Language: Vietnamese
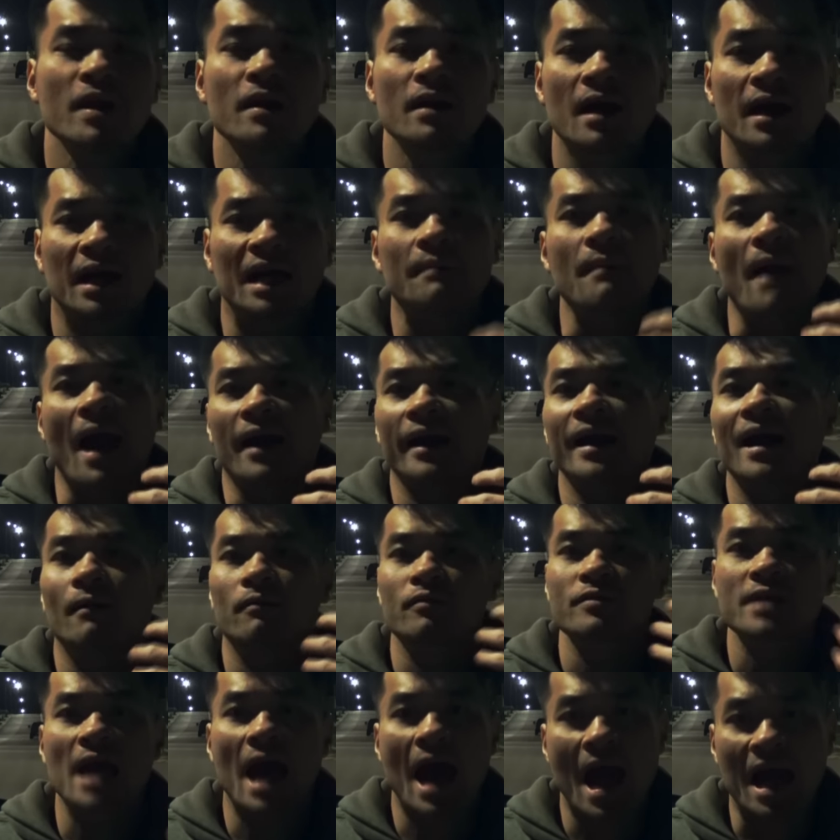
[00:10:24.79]
như là các bạn đi
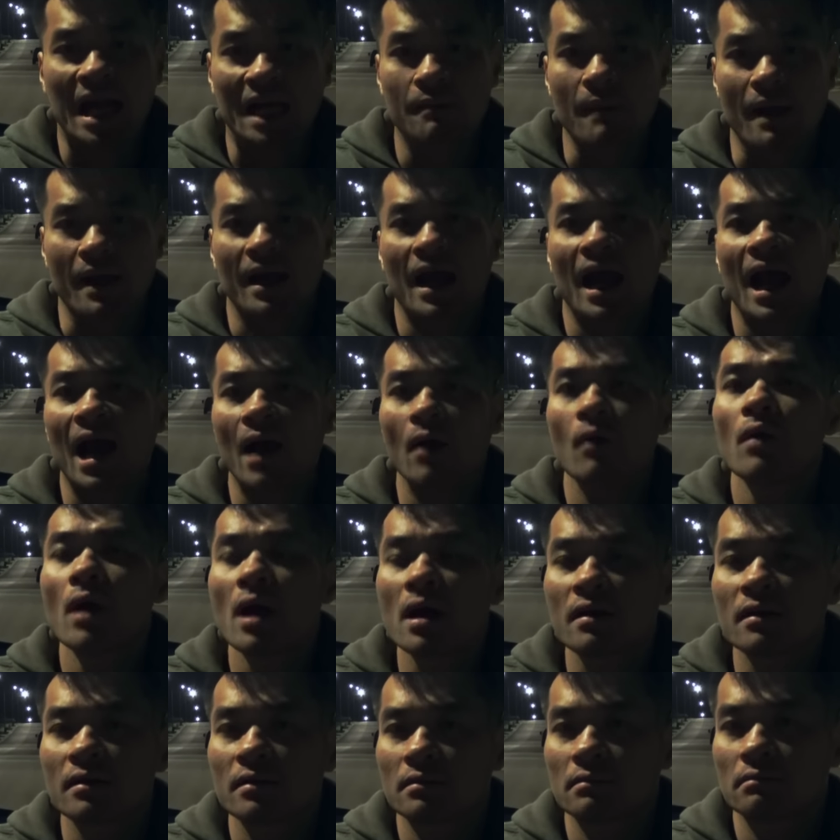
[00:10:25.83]
học xa, các bạn háo
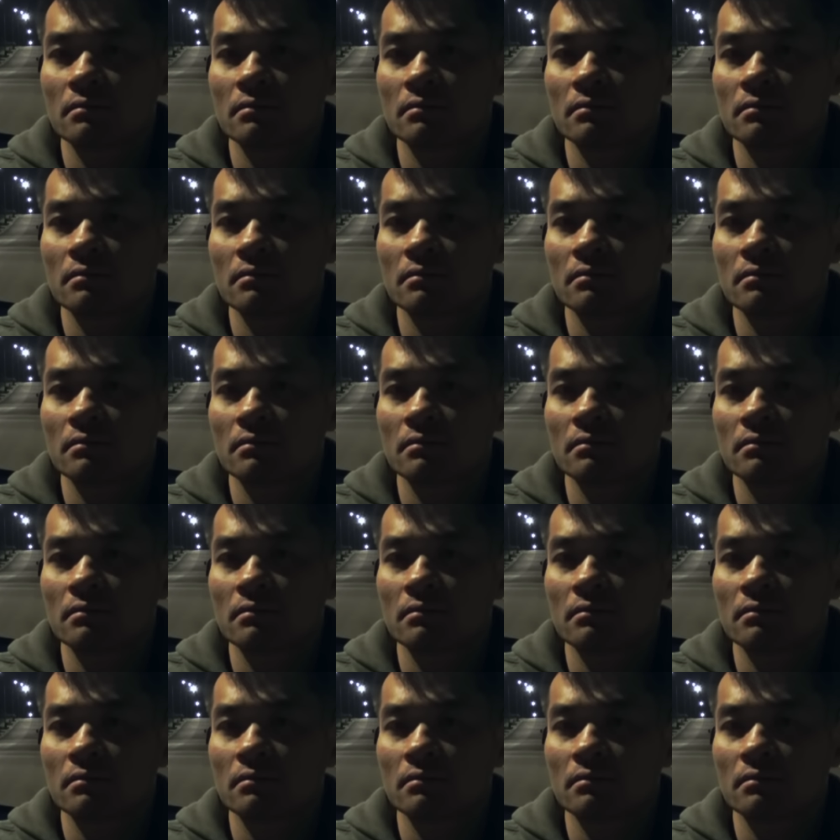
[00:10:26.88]
hức